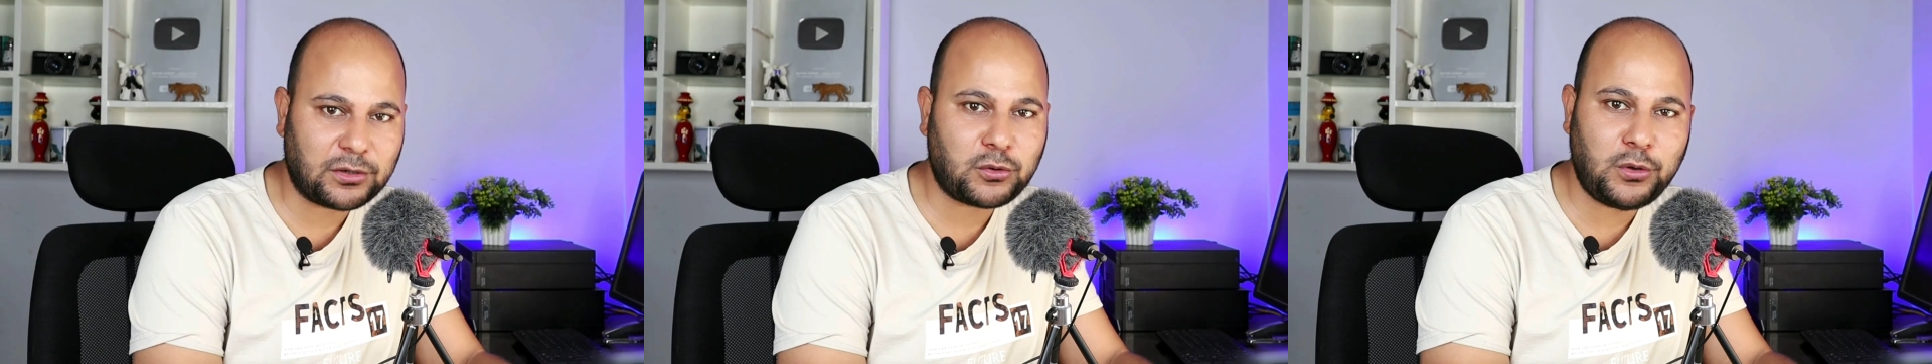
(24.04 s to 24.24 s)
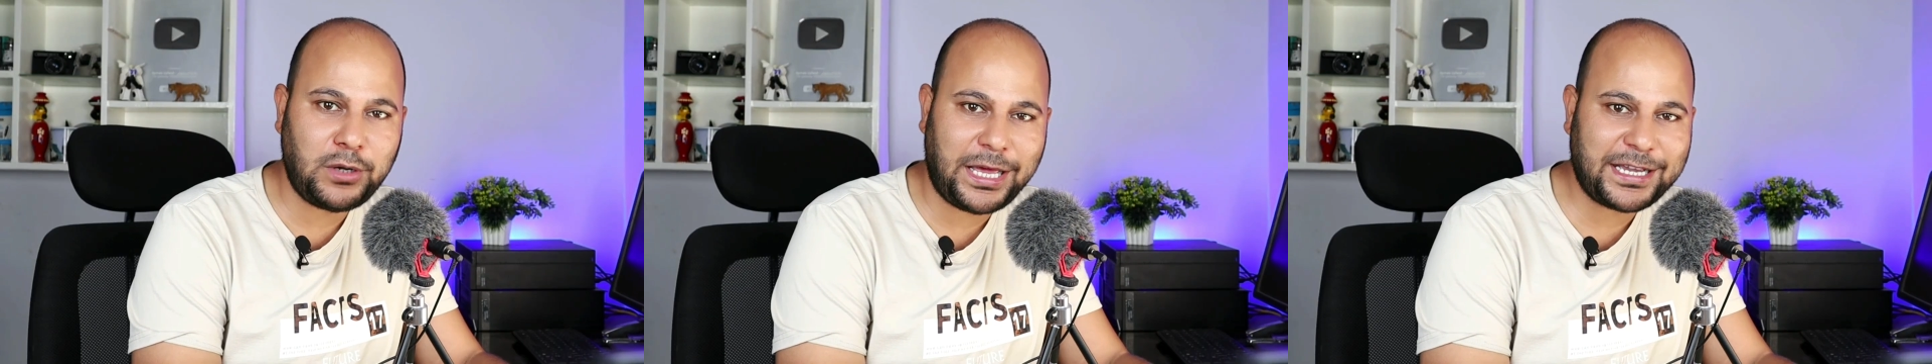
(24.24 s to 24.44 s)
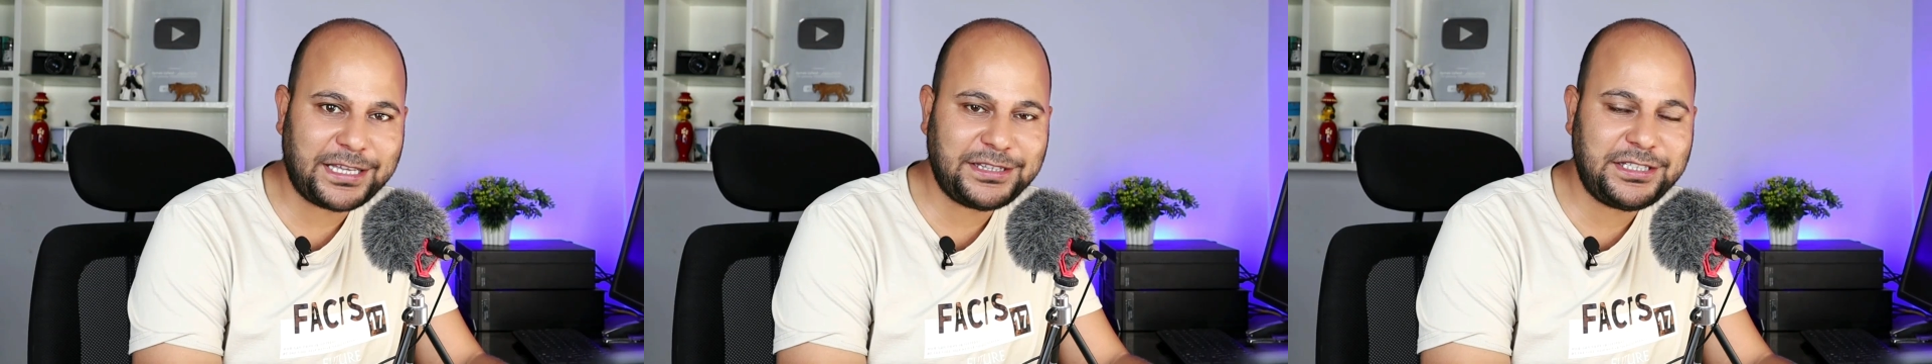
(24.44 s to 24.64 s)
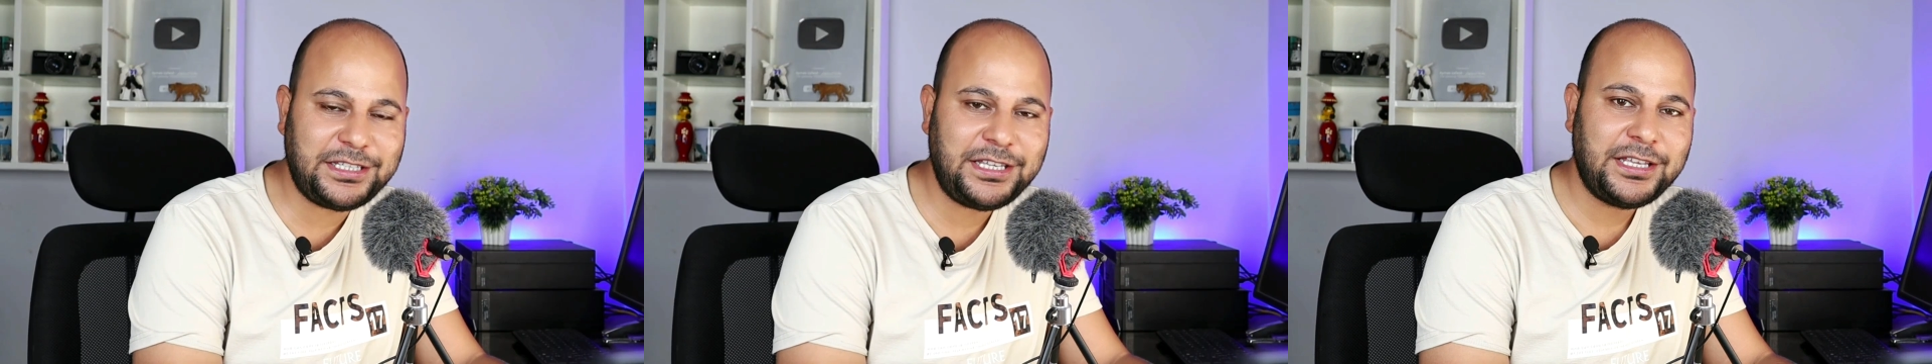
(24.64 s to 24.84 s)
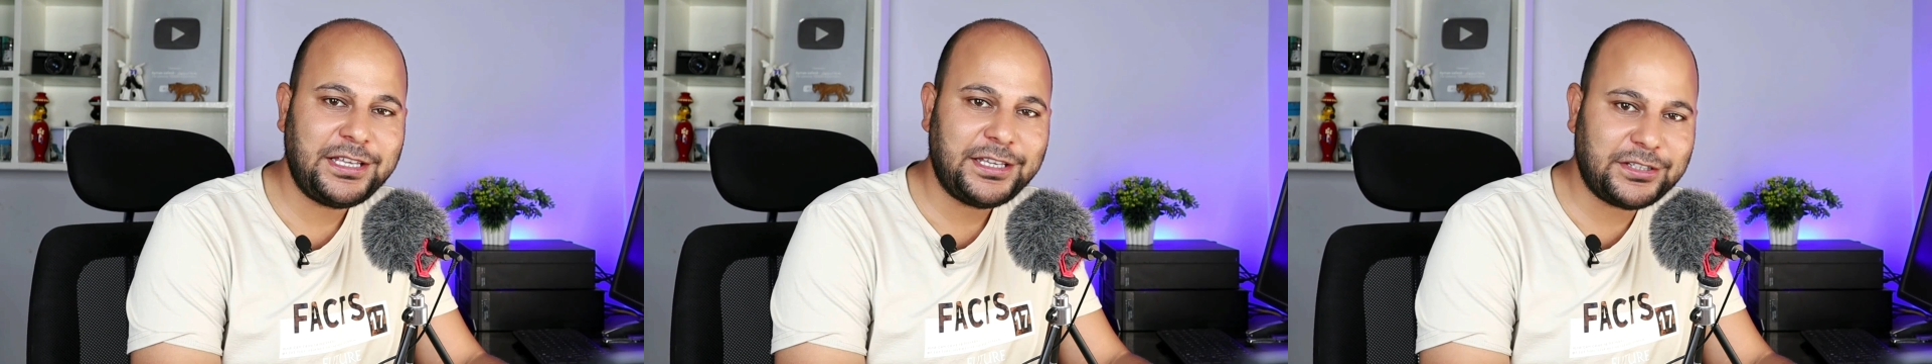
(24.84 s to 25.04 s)
كل الحاجات دي
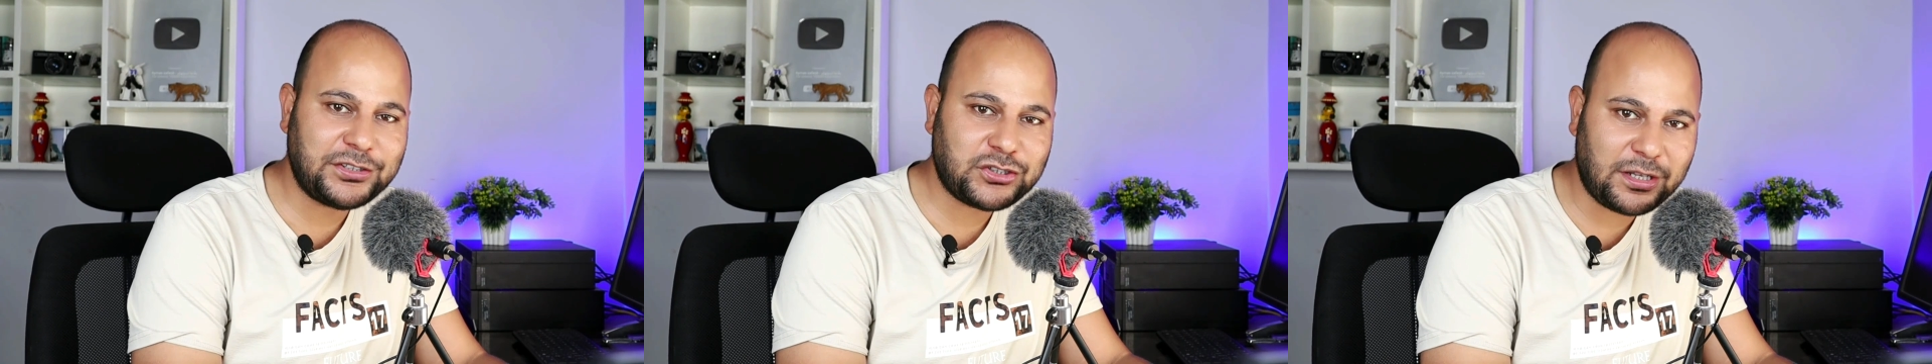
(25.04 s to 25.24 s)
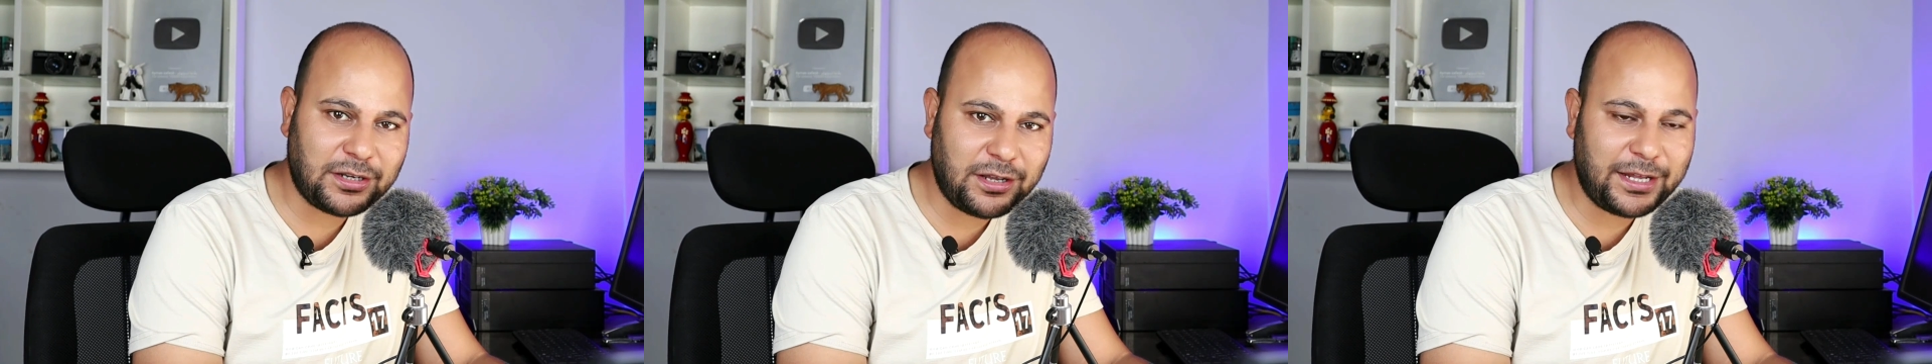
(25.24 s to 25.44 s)
ان شاء الله